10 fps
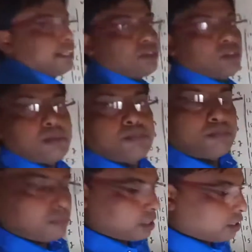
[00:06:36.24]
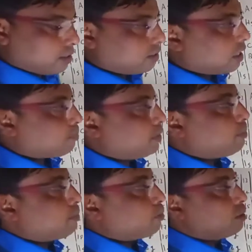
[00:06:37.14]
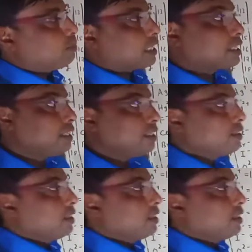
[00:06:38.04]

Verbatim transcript: आयन को हम अपने मेमोरी में रख लें